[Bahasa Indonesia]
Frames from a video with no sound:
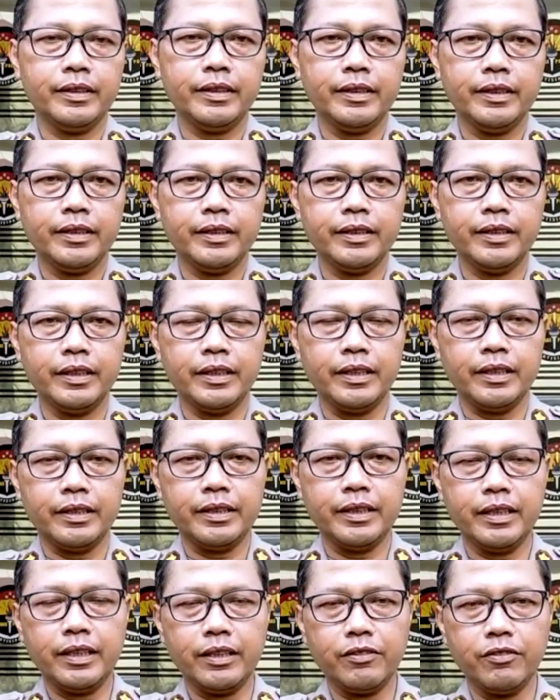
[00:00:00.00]
Ya,
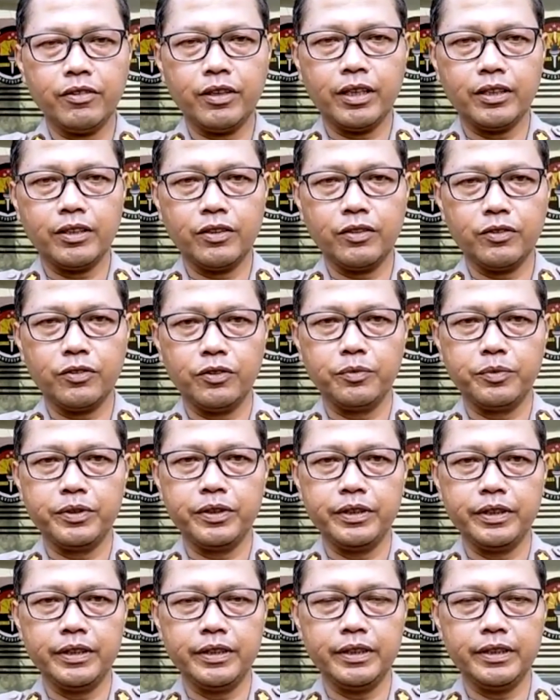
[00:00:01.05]
dilakukan otopsi
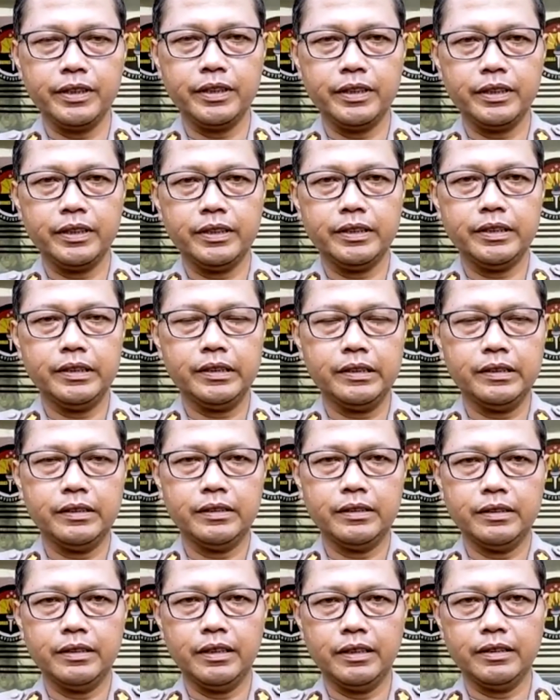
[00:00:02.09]

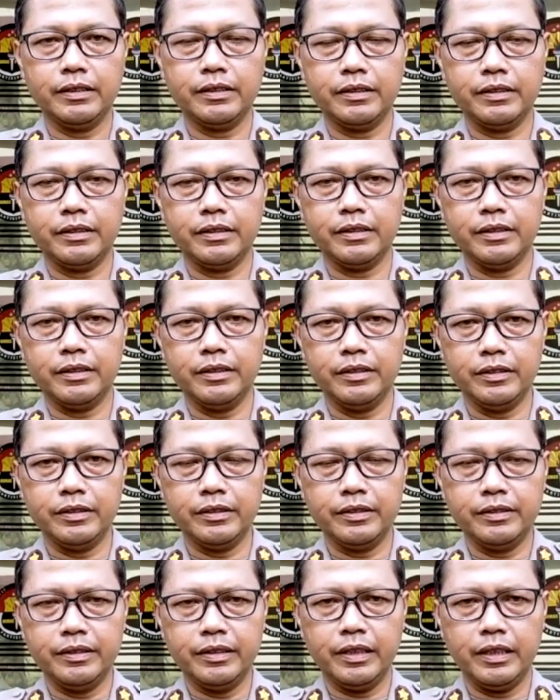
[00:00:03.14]
dan
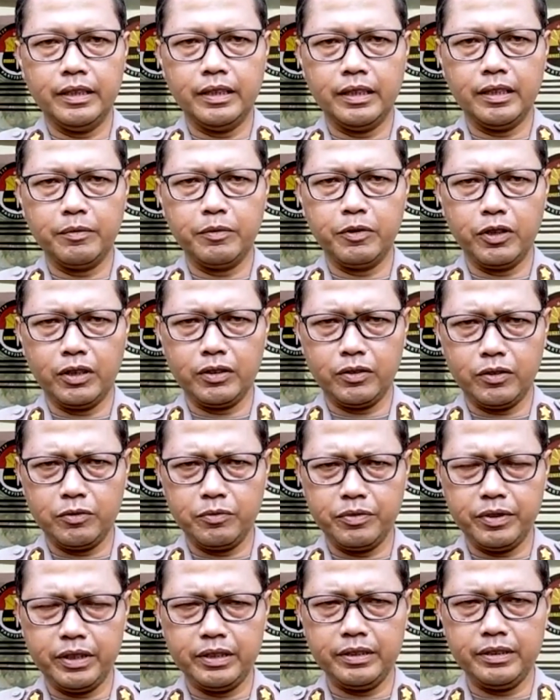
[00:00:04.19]
uh, laboratorium
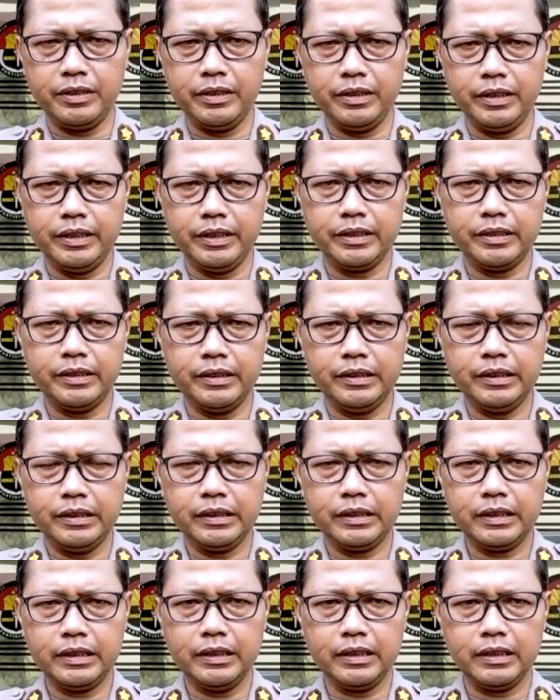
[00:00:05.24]
forensik.
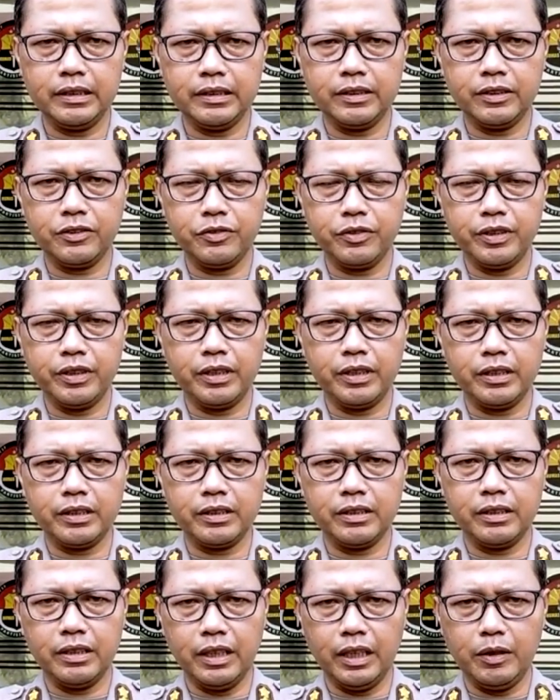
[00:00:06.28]
Ini kan sesuai dengan
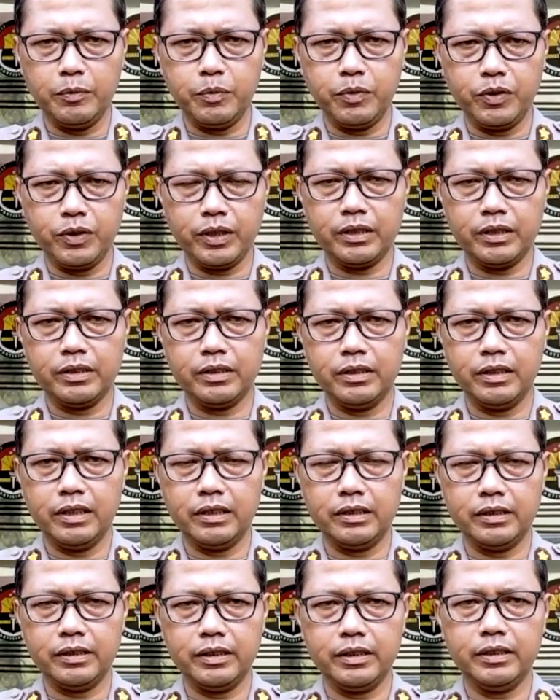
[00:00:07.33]
laporan
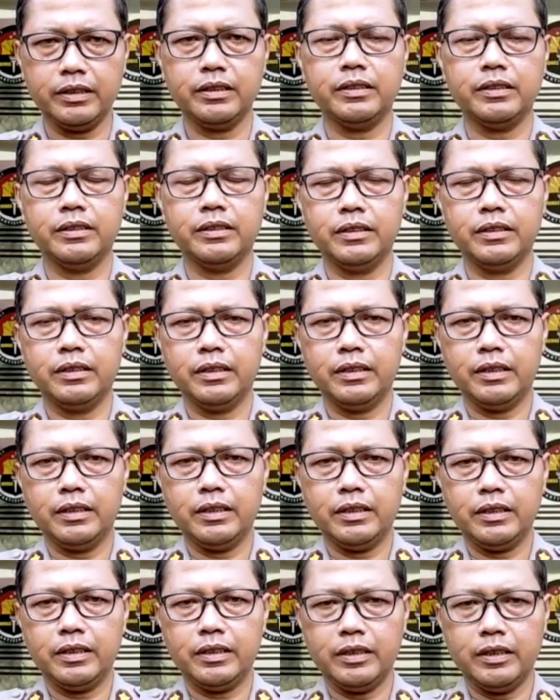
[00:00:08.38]
dari
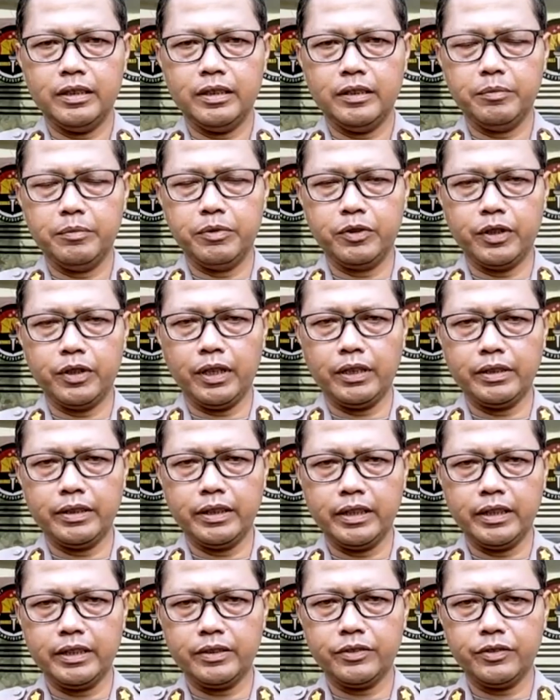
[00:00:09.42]
uh,
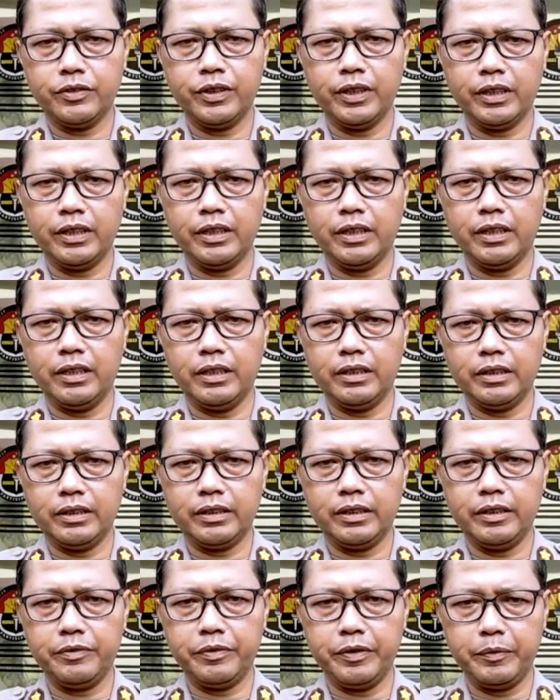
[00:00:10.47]
putranya saudara
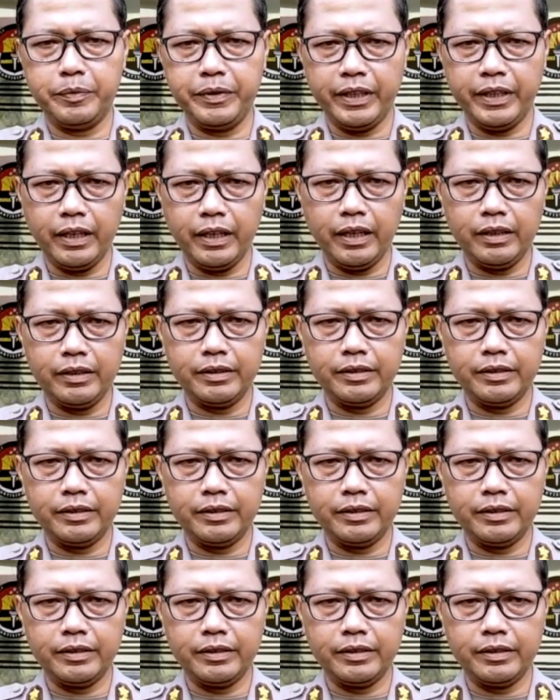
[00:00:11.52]
Rizky Febian.